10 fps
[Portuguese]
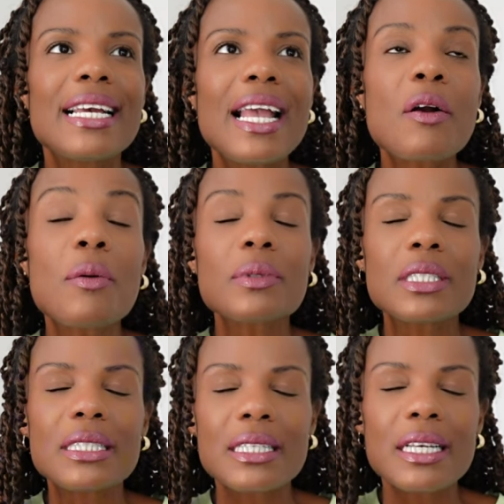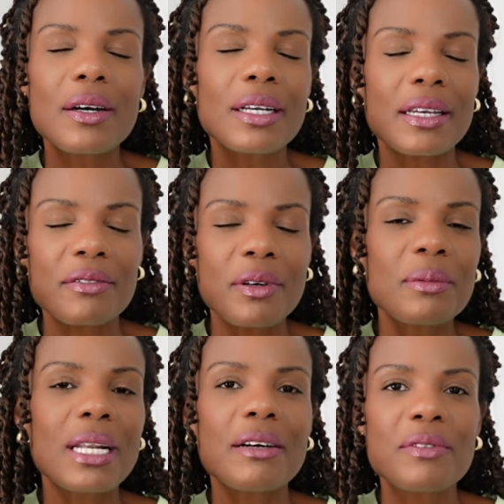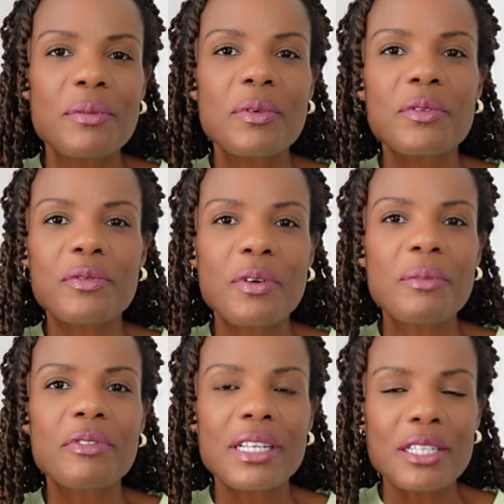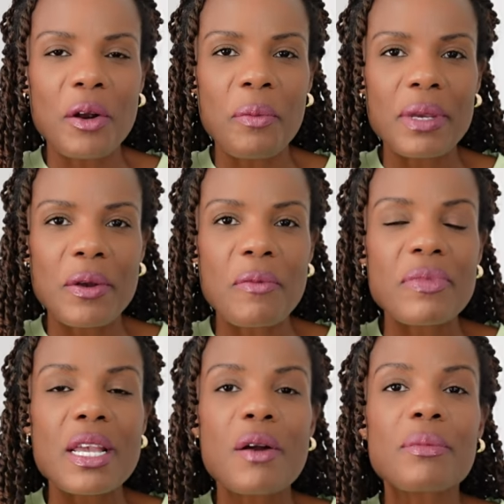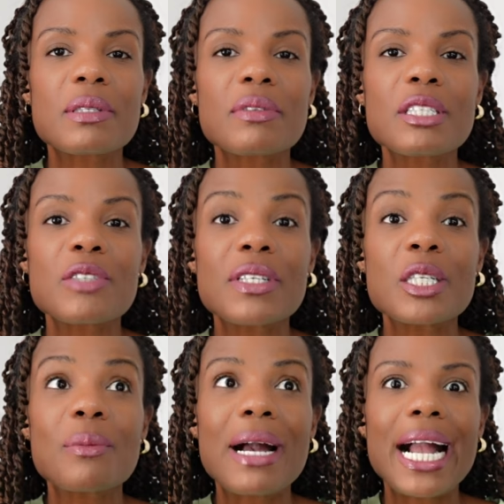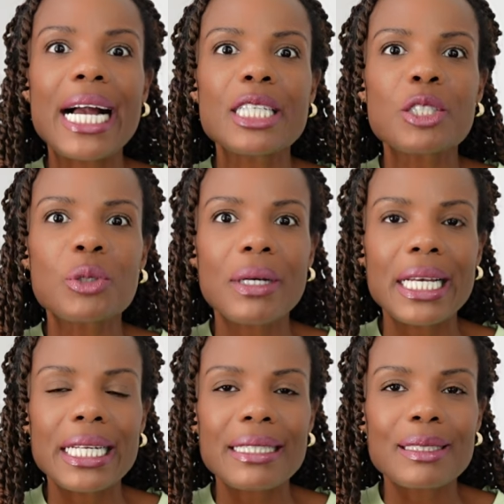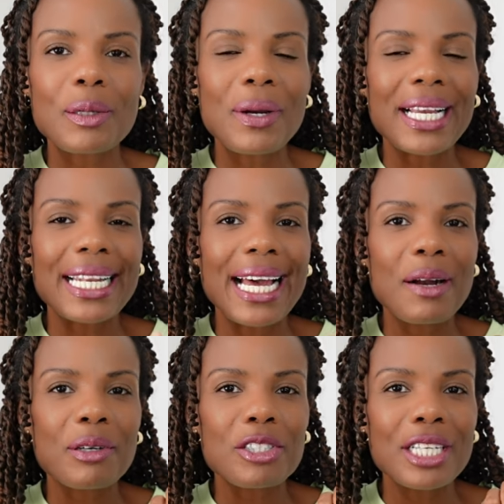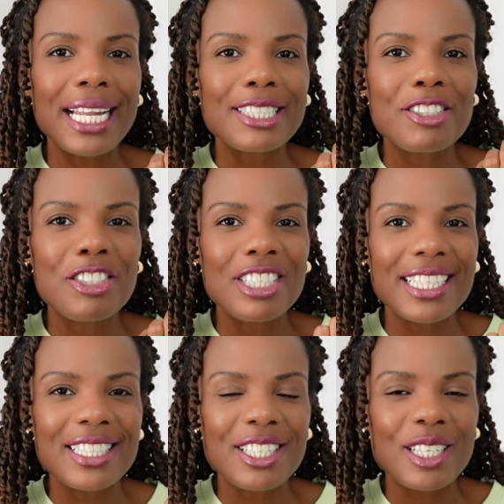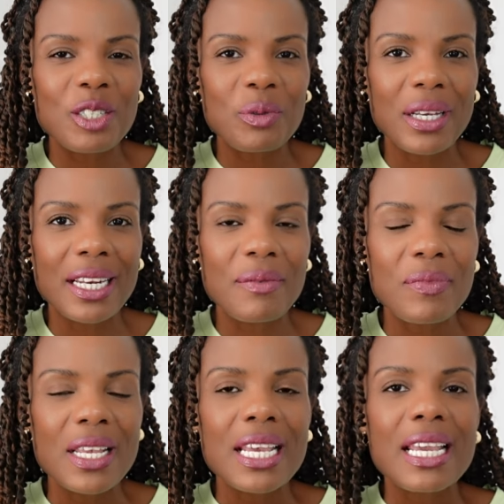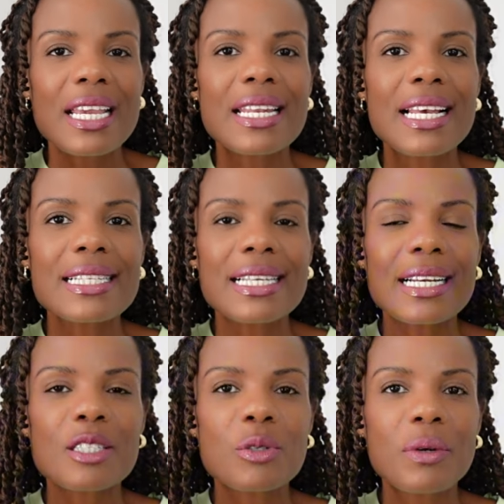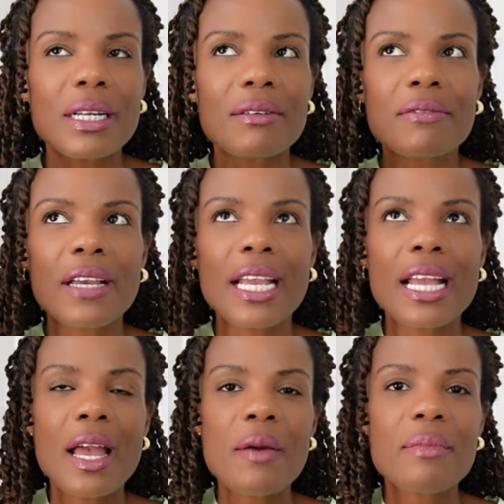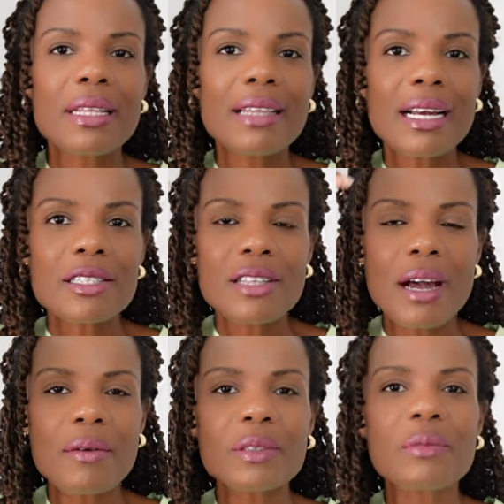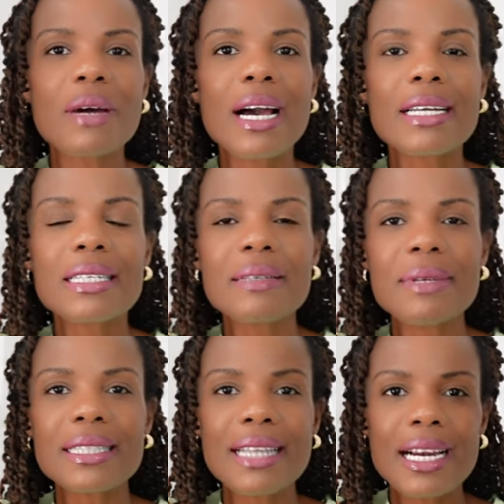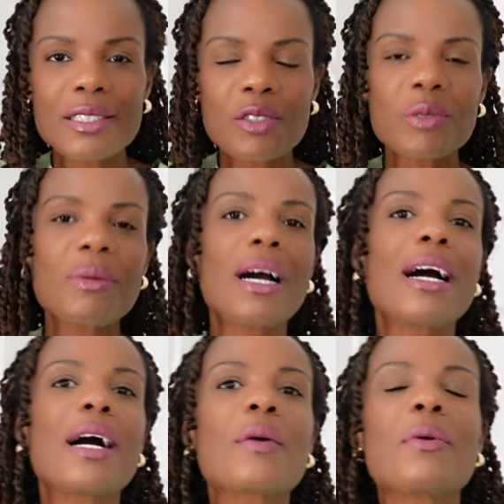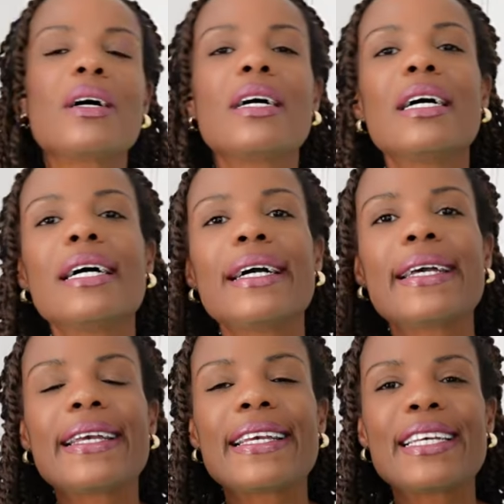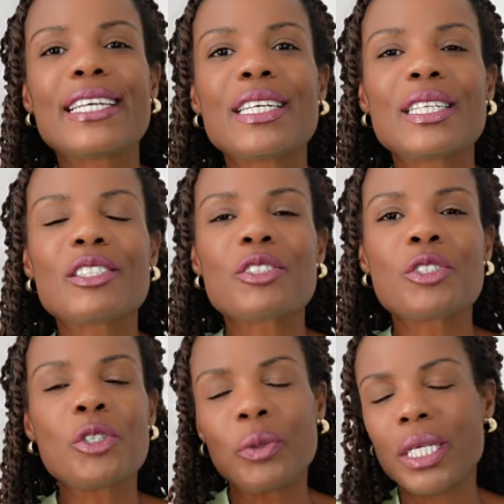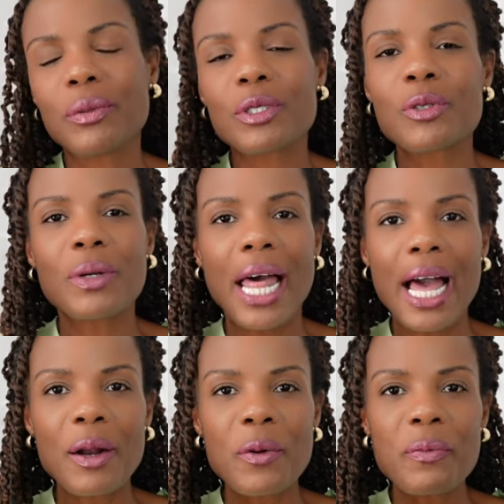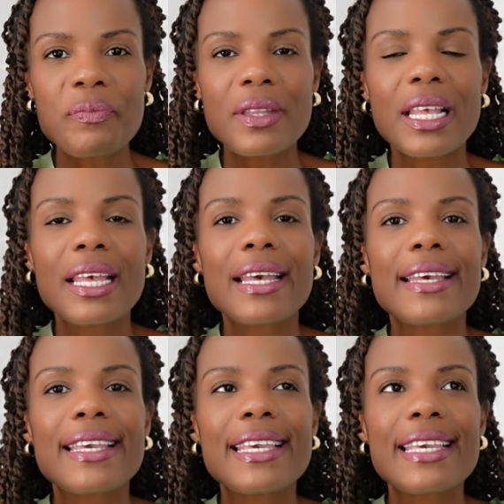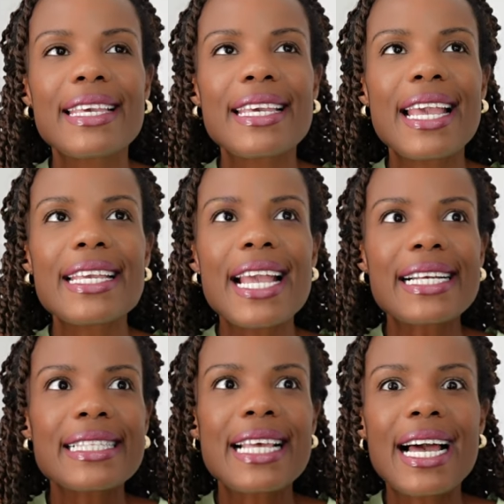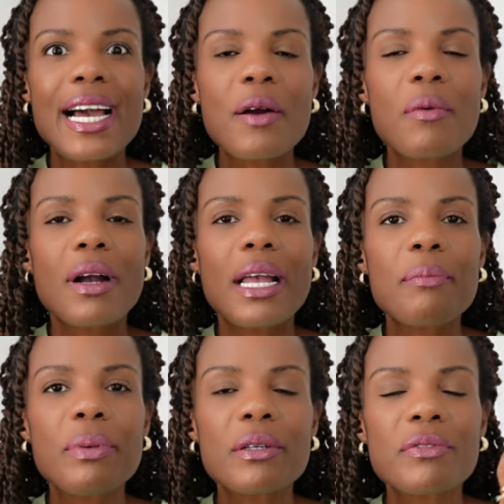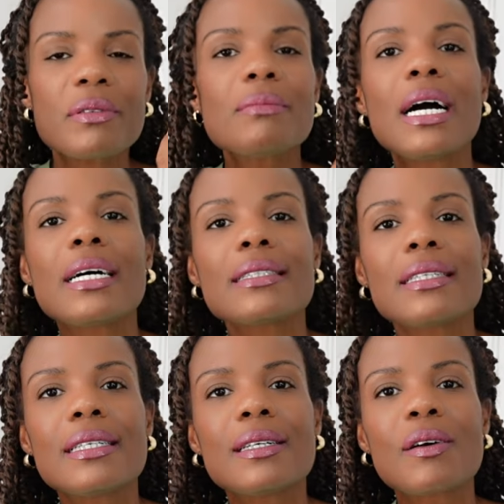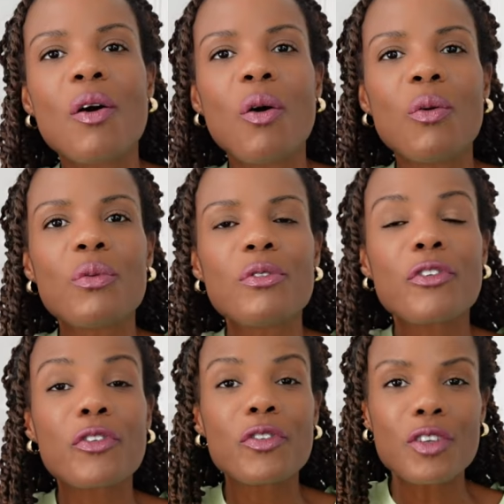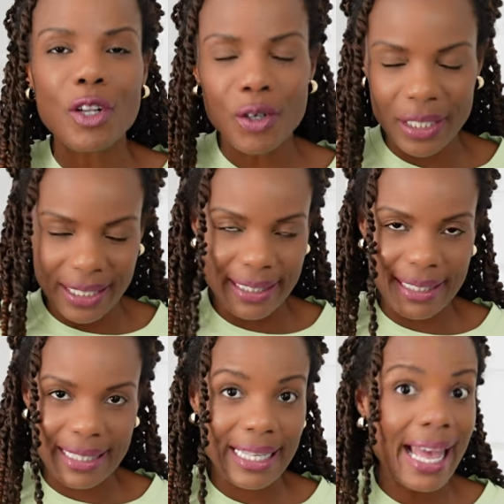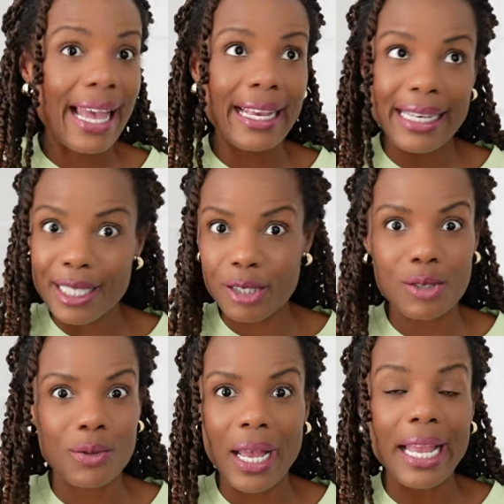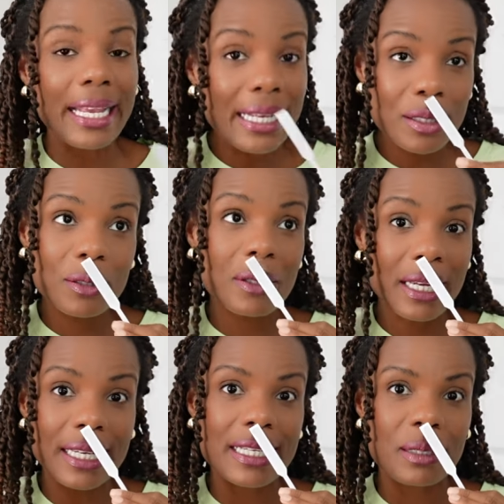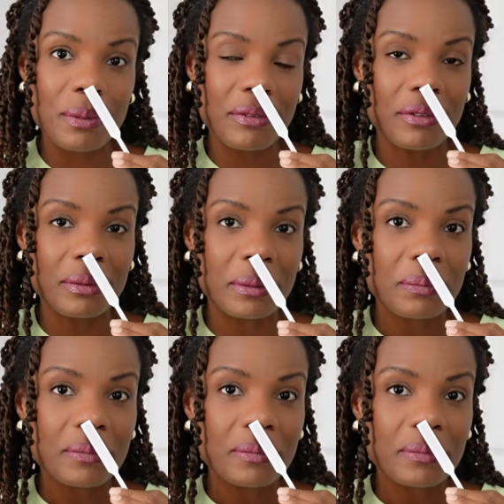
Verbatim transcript: É como se. Ok, vamos lá, vamos, vamos viajar comigo. Como se você estivesse numa cachoeira, então é aquela água geladinha de cachoeira. E nessa cachoeira vem metade da água do mar e metade de uma água é, de um rio ou de um lago. E, e essa água é perfumada com flores. É isso, é isso daqui esse perfume.